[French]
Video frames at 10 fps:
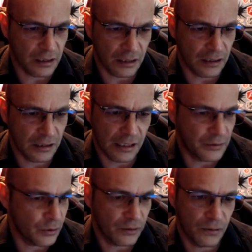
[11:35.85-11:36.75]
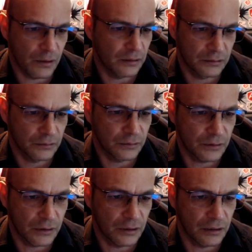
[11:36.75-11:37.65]
la, doc quoi.
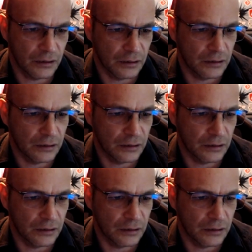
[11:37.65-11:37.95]
Donc euh,